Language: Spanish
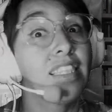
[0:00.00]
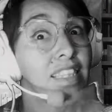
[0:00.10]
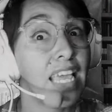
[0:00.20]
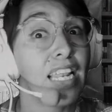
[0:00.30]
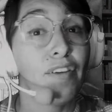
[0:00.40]

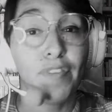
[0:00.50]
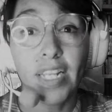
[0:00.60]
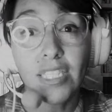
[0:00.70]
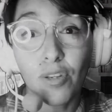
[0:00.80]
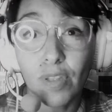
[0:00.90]

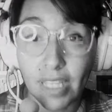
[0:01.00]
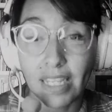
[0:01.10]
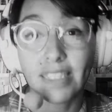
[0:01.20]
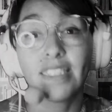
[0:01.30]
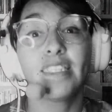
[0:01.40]
Terafines con T.
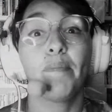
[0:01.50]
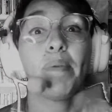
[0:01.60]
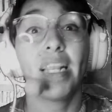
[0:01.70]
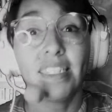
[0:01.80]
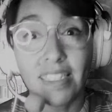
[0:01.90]
Se
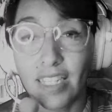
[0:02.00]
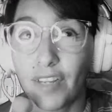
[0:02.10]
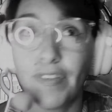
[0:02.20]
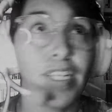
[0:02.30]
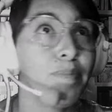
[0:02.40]
parecen
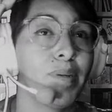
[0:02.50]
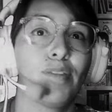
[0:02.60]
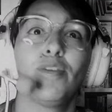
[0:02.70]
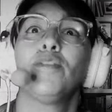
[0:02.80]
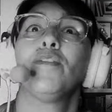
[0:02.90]
serafines
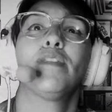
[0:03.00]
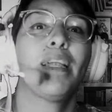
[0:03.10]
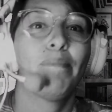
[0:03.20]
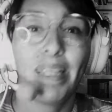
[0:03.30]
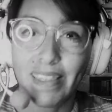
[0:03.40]
pero son
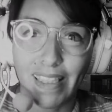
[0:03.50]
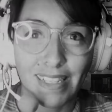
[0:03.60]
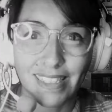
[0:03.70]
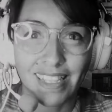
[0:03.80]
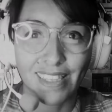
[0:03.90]
totalmente
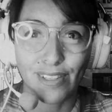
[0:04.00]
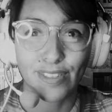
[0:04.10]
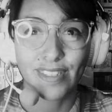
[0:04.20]
distintos.